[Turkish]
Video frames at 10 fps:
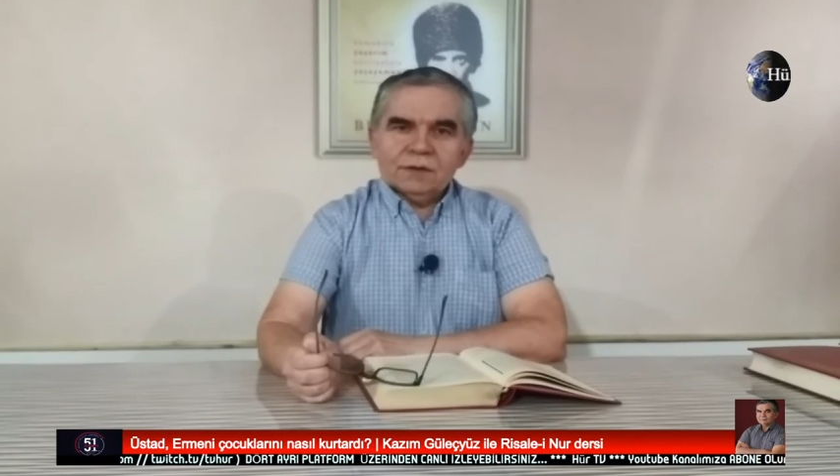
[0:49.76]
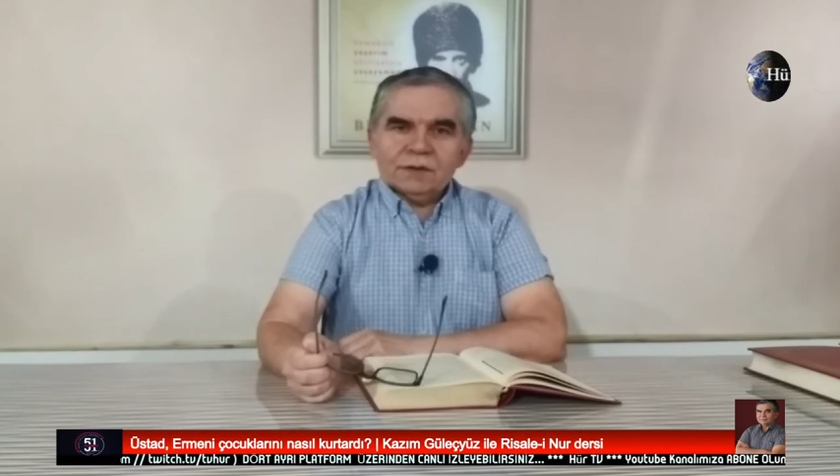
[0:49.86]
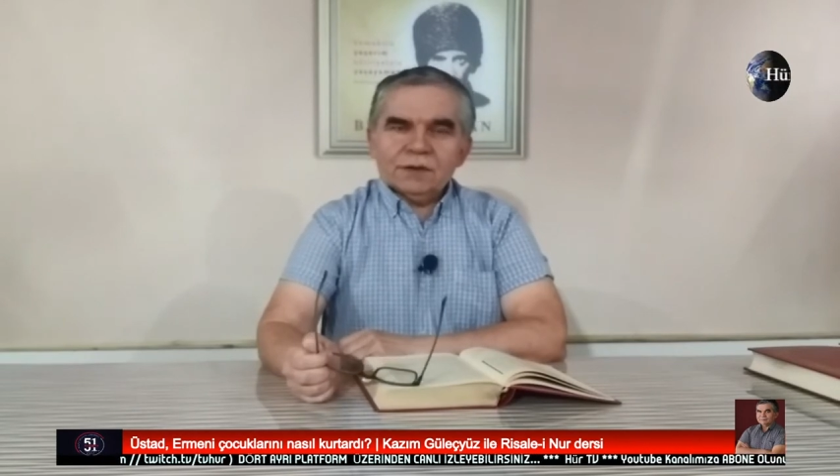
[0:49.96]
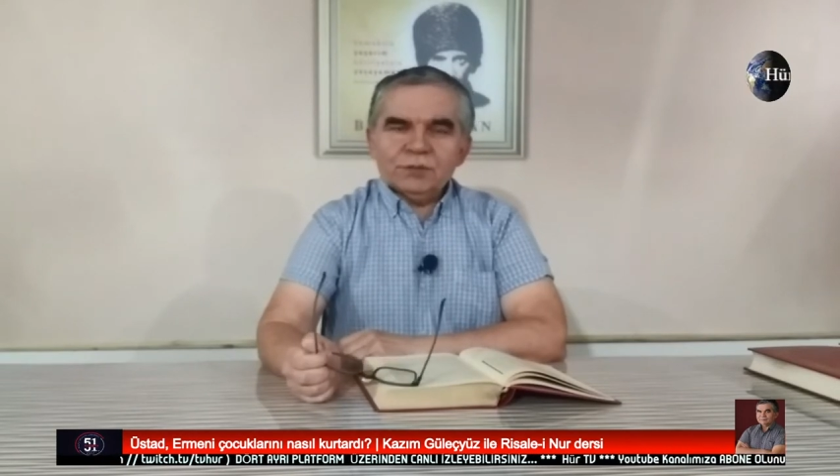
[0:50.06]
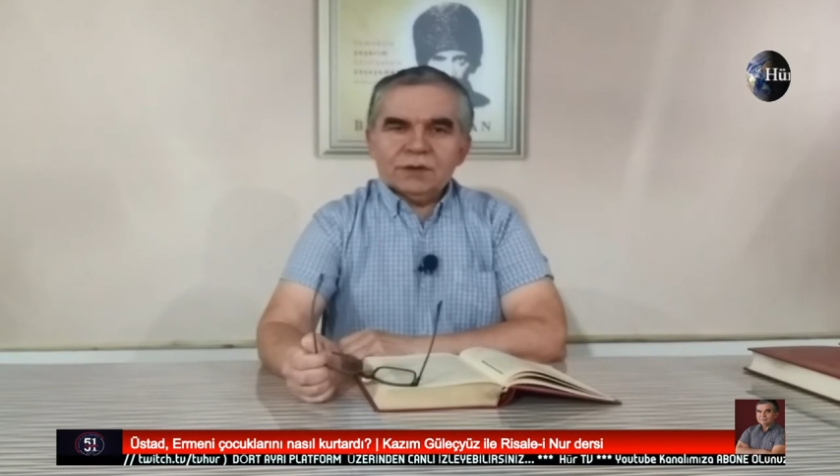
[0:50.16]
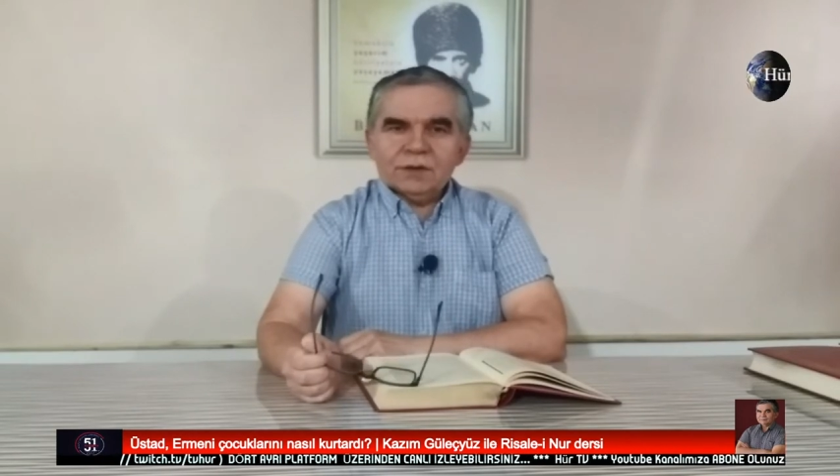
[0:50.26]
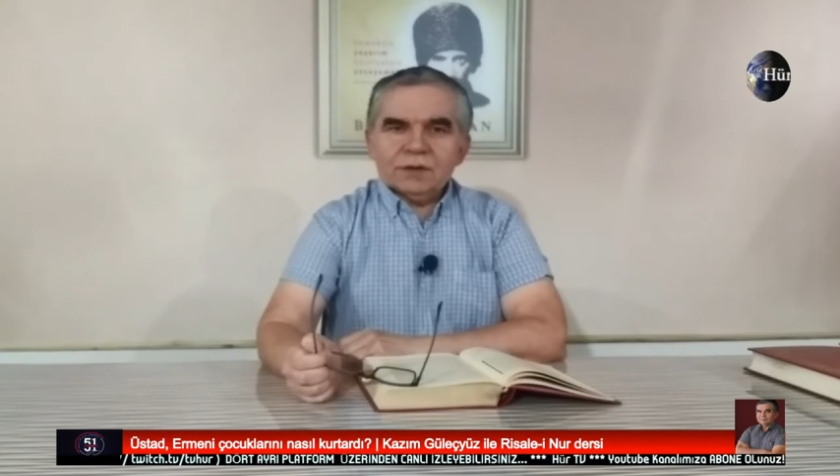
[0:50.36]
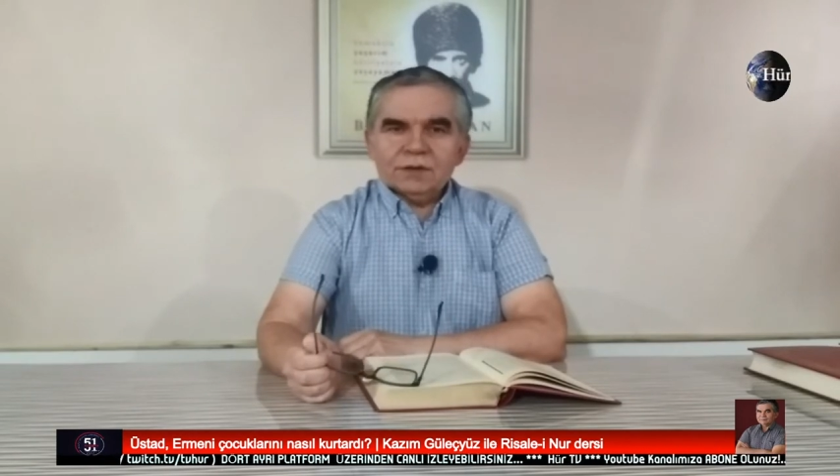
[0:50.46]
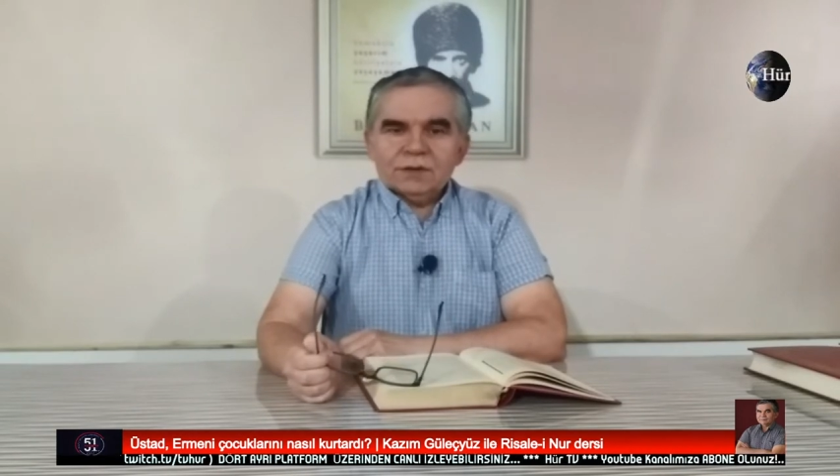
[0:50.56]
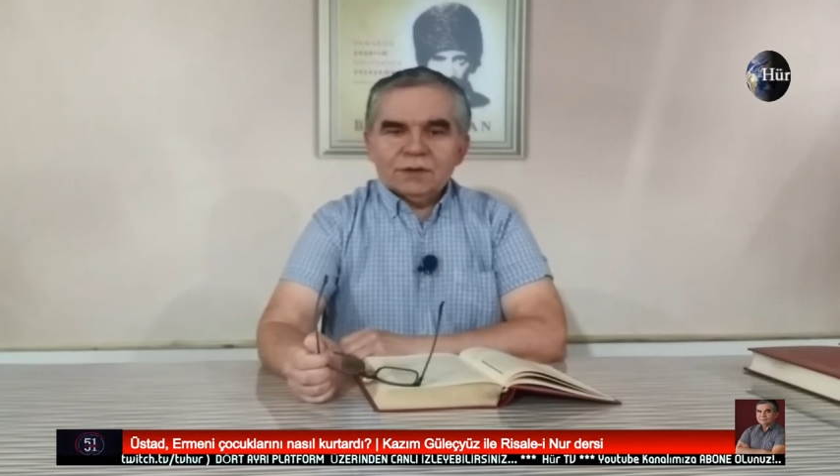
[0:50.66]

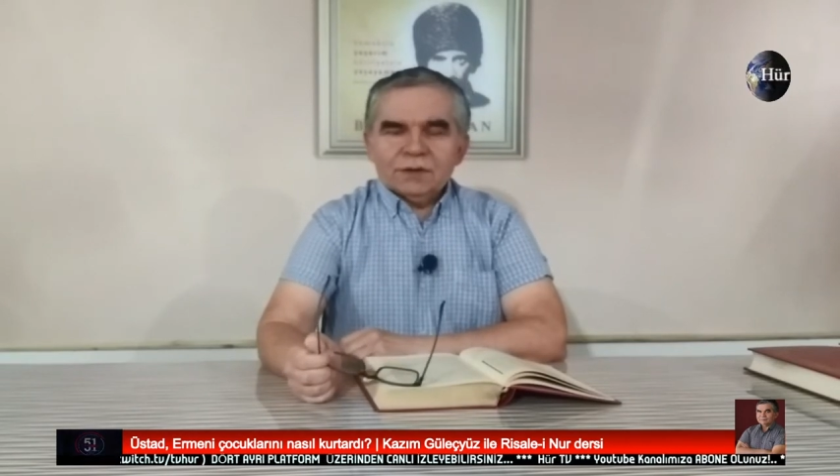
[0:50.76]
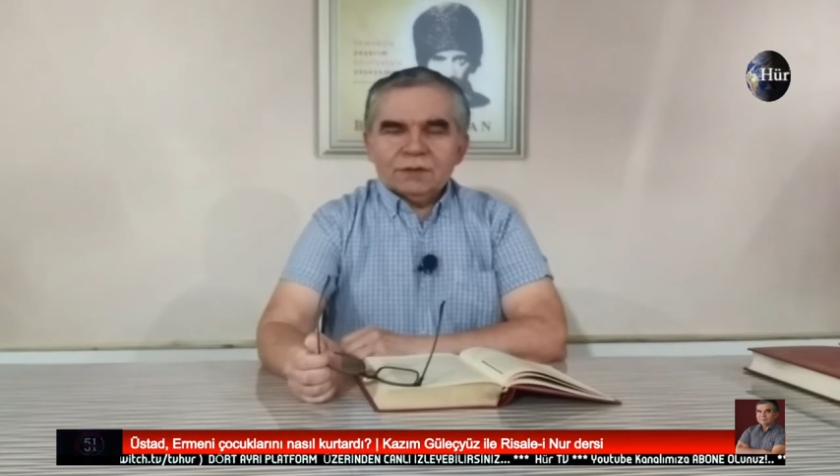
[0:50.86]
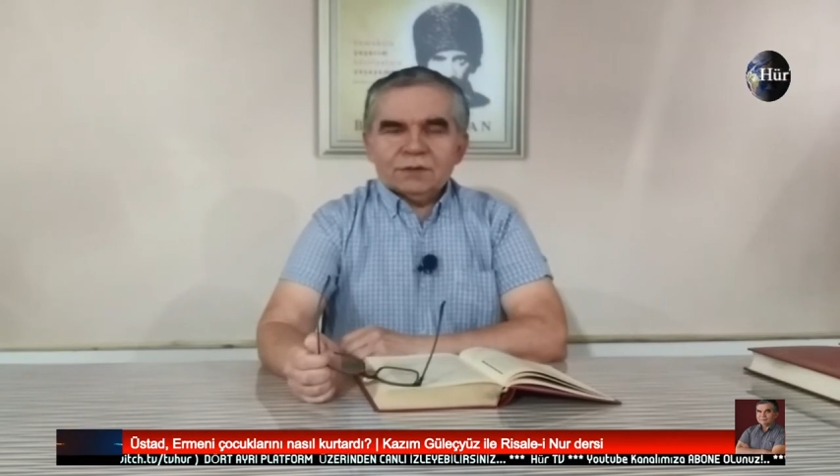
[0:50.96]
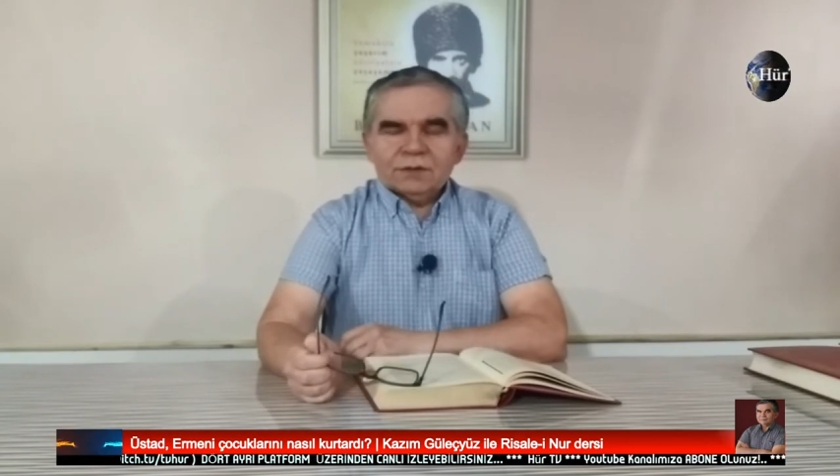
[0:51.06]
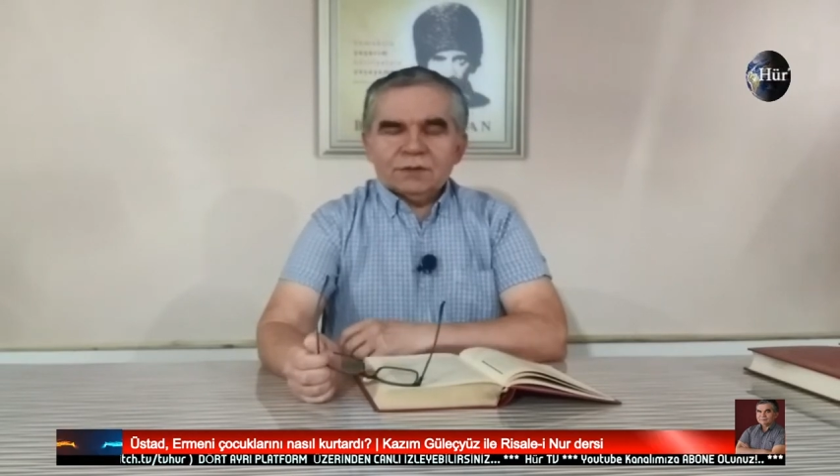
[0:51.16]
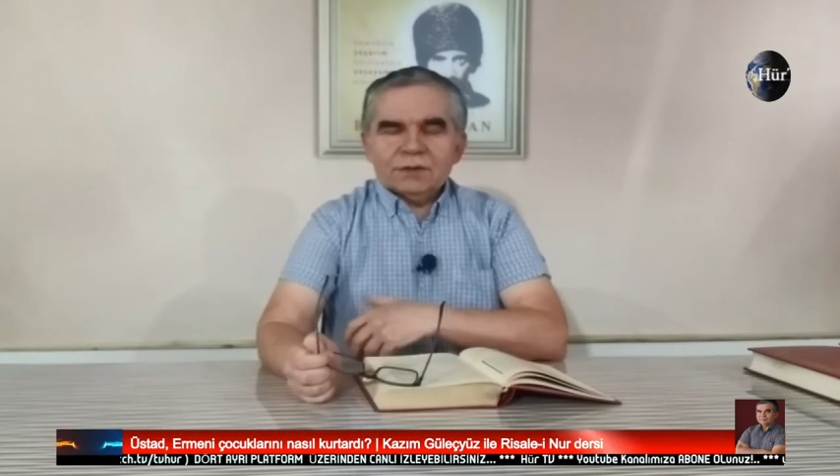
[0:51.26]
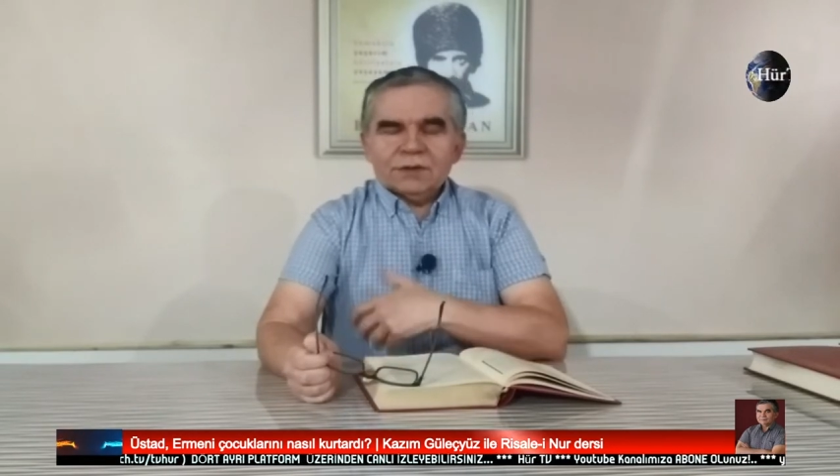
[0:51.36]
tabi e,